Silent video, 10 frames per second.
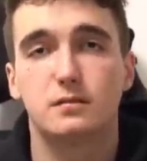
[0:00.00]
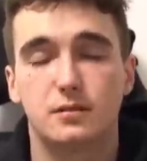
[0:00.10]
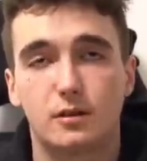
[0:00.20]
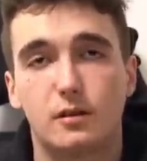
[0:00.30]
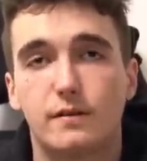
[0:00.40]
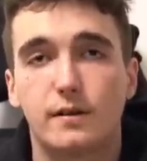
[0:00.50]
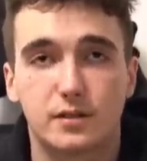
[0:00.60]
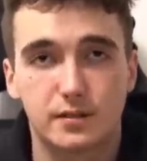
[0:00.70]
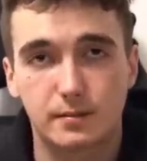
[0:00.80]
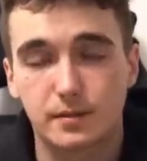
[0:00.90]
Dziękuję Wam
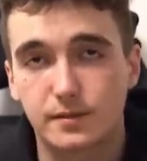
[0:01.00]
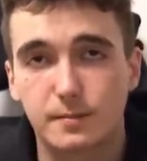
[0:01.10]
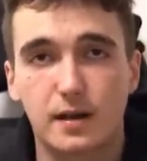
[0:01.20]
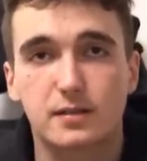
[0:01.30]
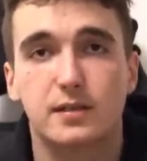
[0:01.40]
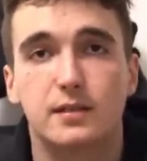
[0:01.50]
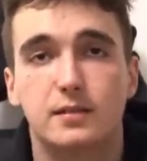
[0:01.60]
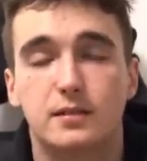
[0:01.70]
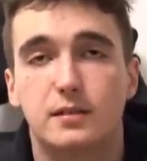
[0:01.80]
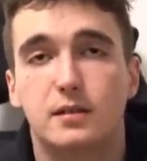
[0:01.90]
wszystkim za wsparcie
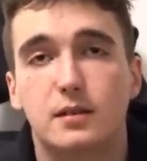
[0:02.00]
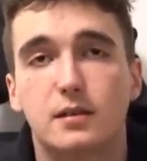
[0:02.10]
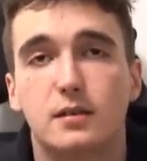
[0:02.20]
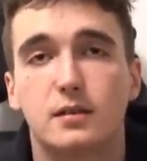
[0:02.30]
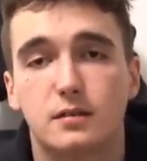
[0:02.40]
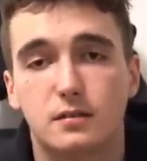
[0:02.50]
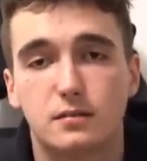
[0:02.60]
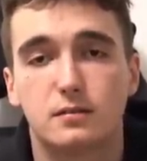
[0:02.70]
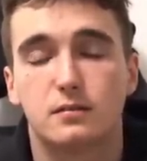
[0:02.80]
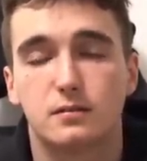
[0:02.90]
i
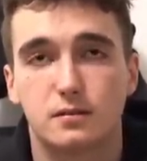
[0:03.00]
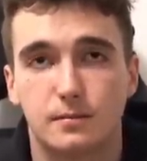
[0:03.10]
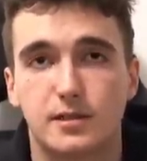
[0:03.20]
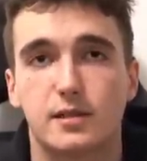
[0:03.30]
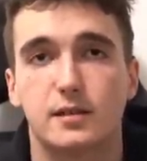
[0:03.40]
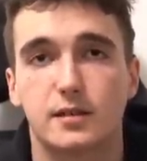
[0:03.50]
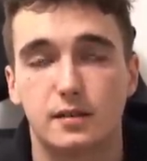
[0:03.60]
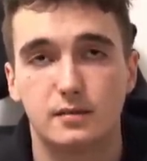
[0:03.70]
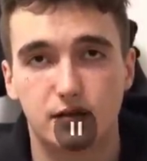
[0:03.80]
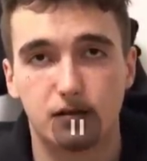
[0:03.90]
do zobaczenia
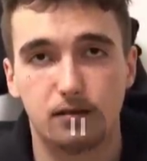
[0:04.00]
kiedyś.